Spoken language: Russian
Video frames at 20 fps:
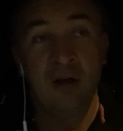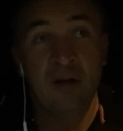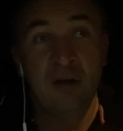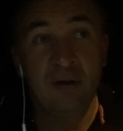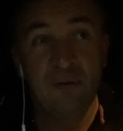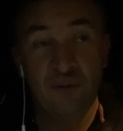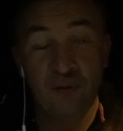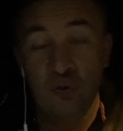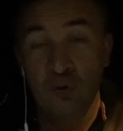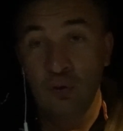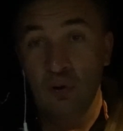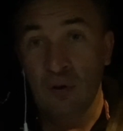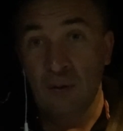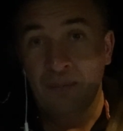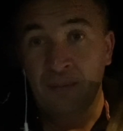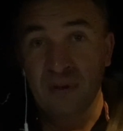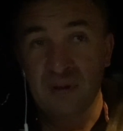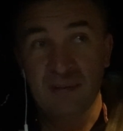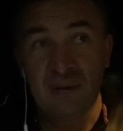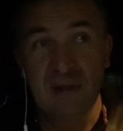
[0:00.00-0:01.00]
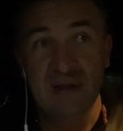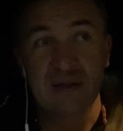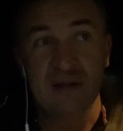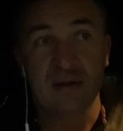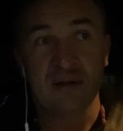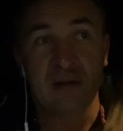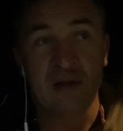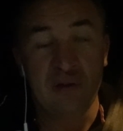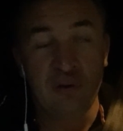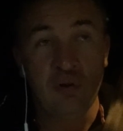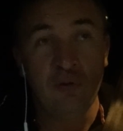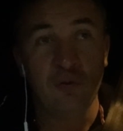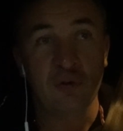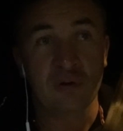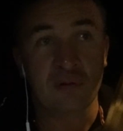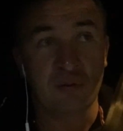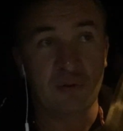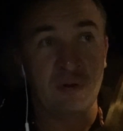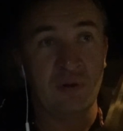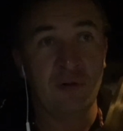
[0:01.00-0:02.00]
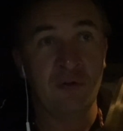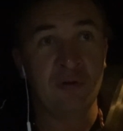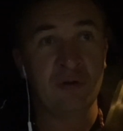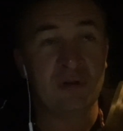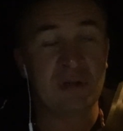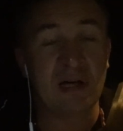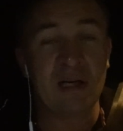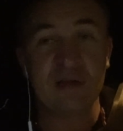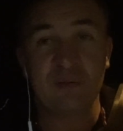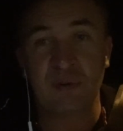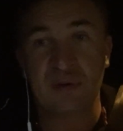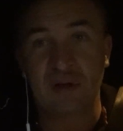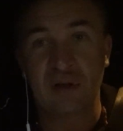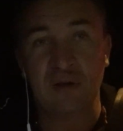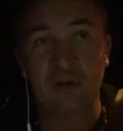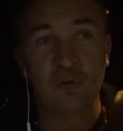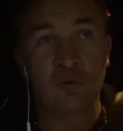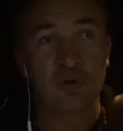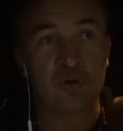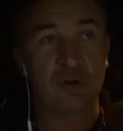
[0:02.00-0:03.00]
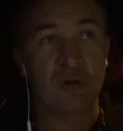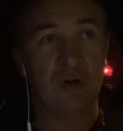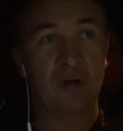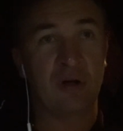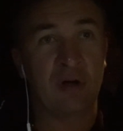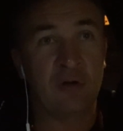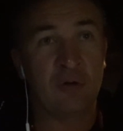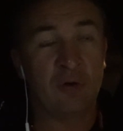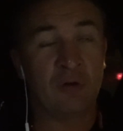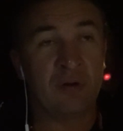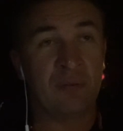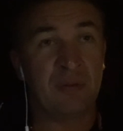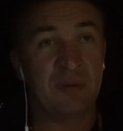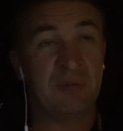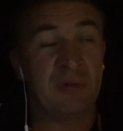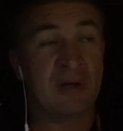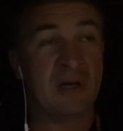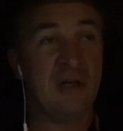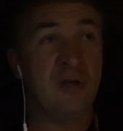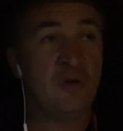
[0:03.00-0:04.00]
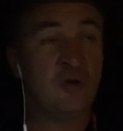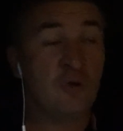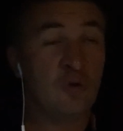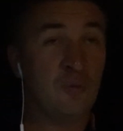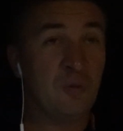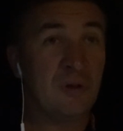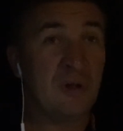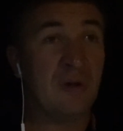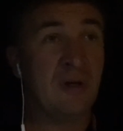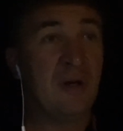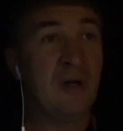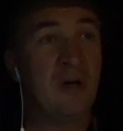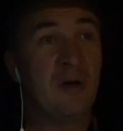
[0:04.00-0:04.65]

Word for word: И все, понимаете? Для нее вот э, транспортный лучший район, например. А еще у меня